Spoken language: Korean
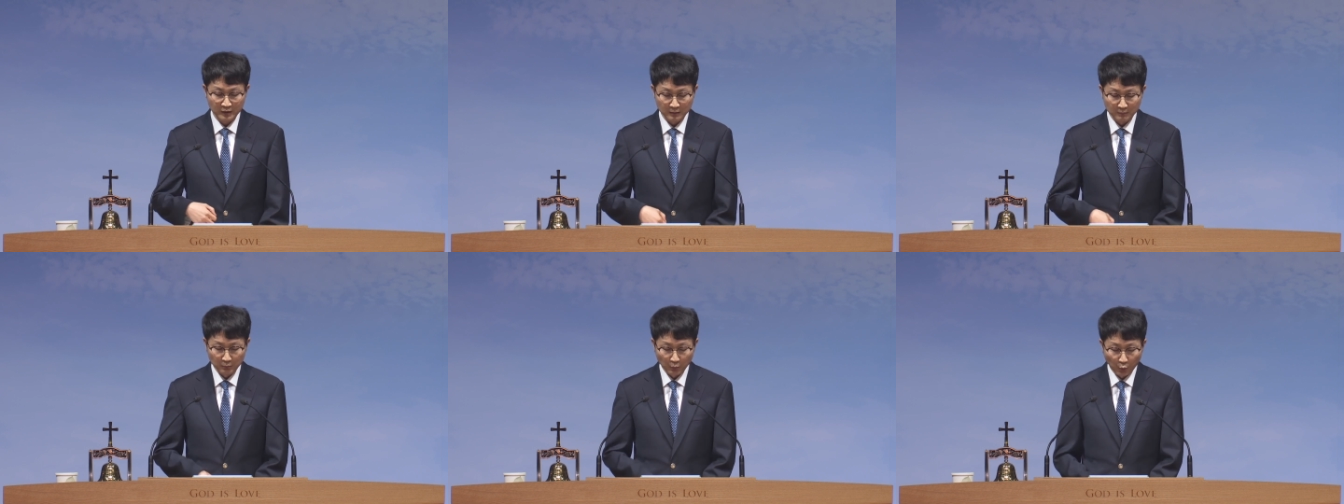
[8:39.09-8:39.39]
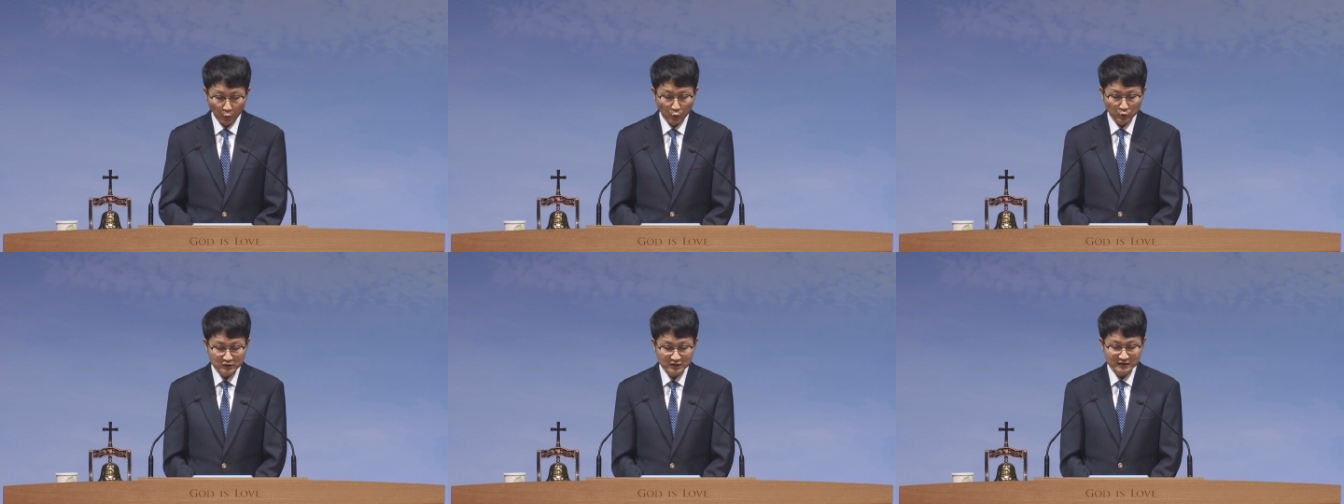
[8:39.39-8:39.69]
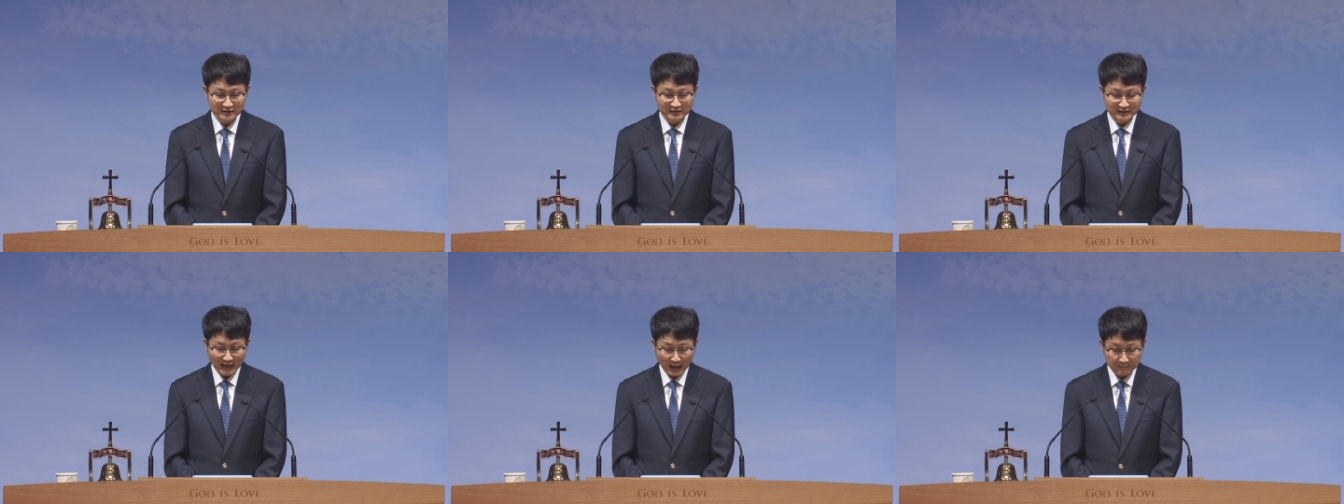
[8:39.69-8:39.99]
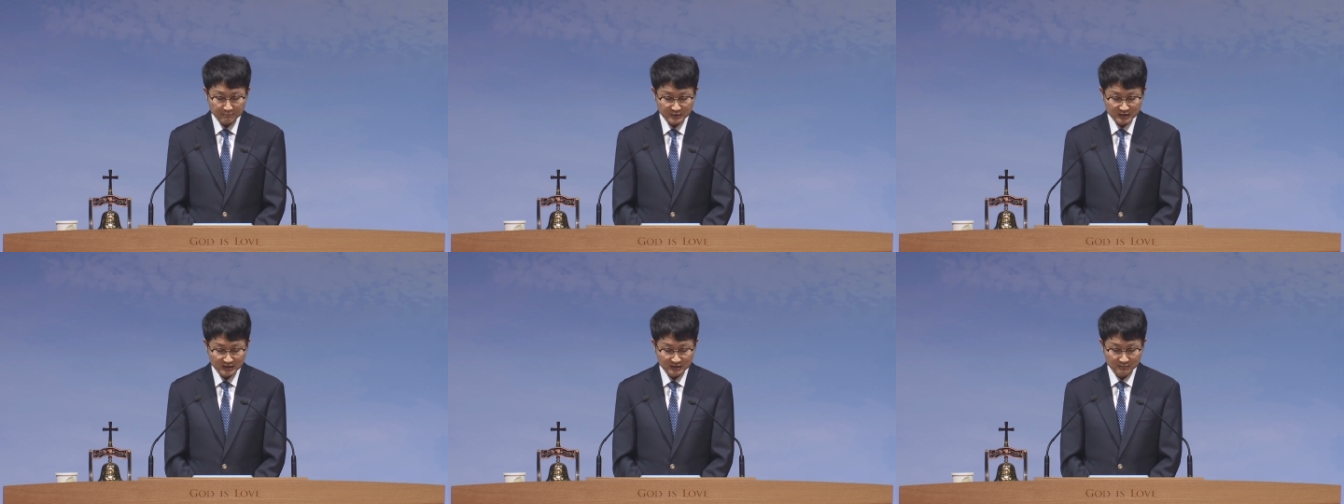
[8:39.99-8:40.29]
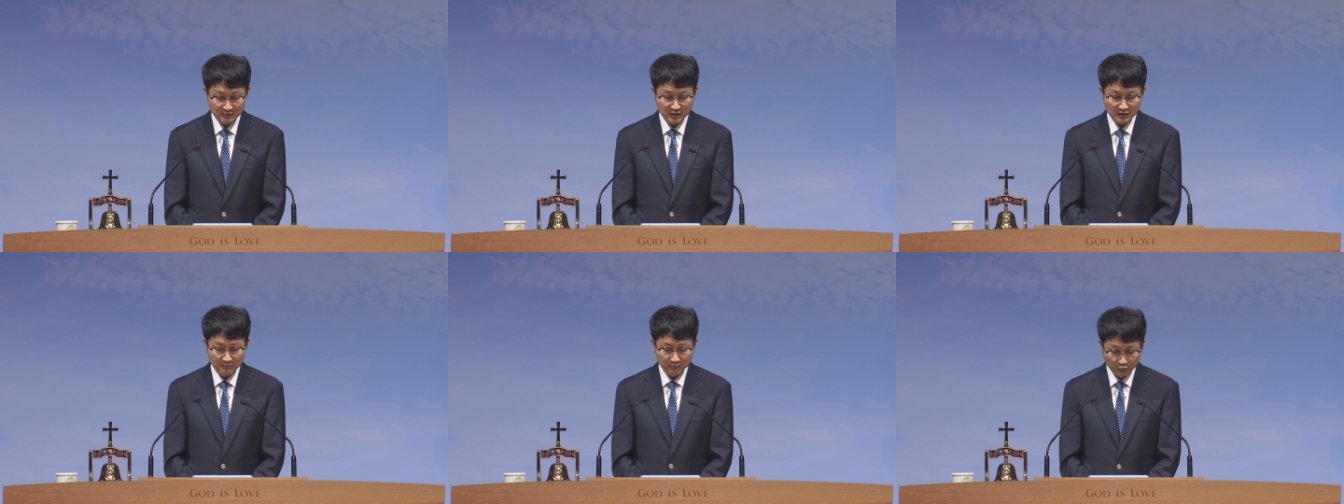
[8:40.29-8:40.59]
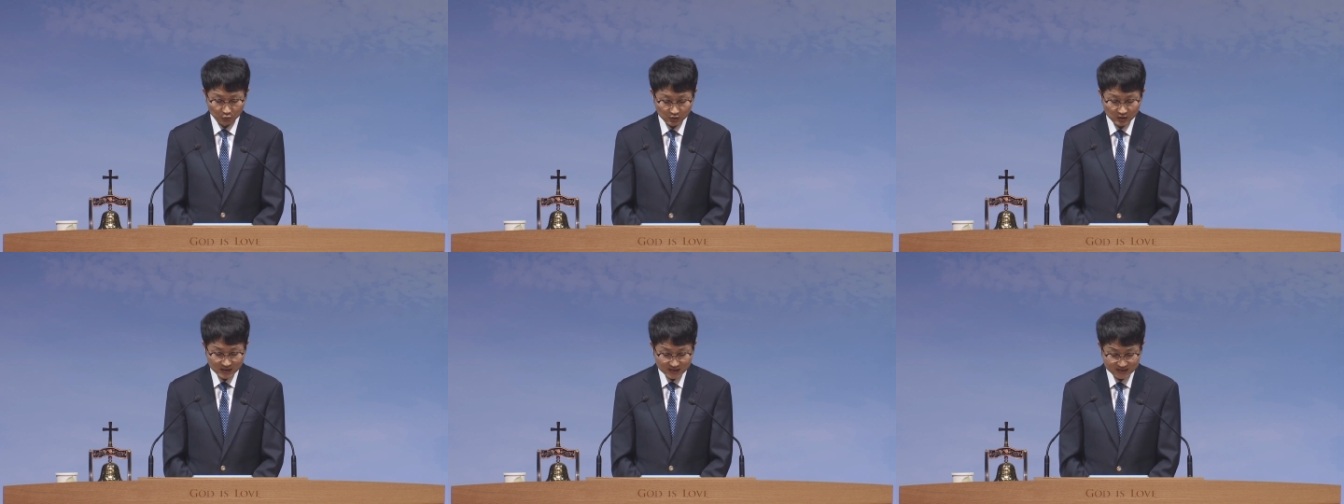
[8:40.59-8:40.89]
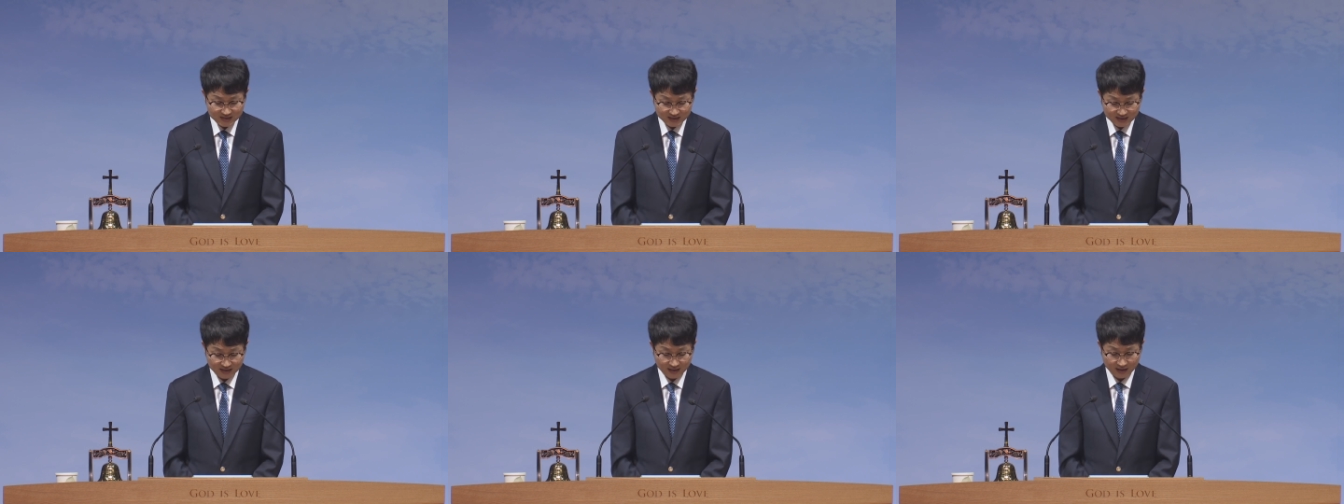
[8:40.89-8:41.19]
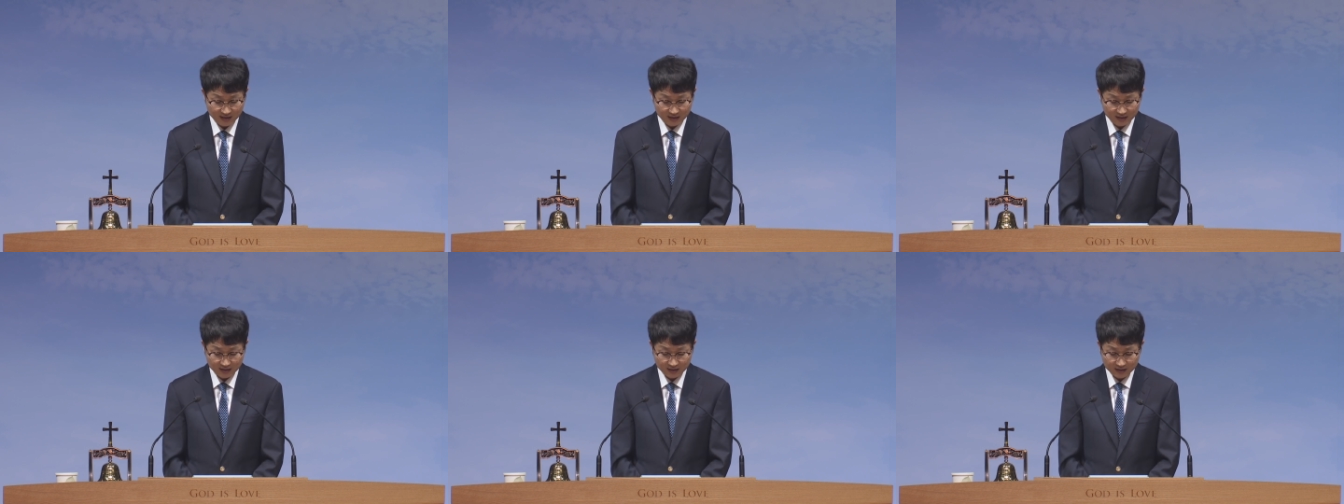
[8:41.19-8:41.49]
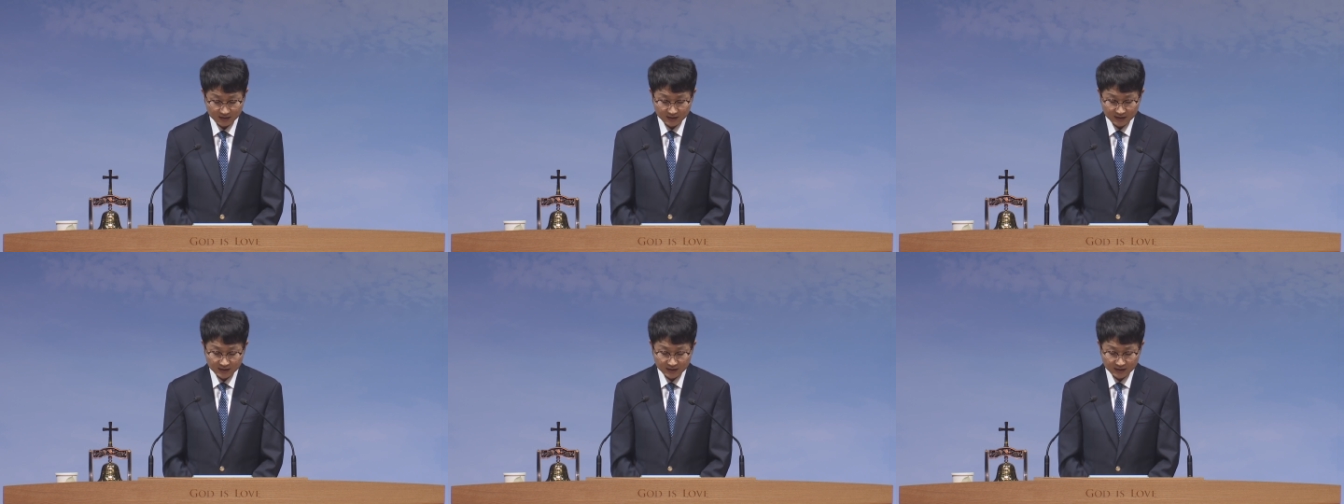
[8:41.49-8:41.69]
모든 탐심을 물리치라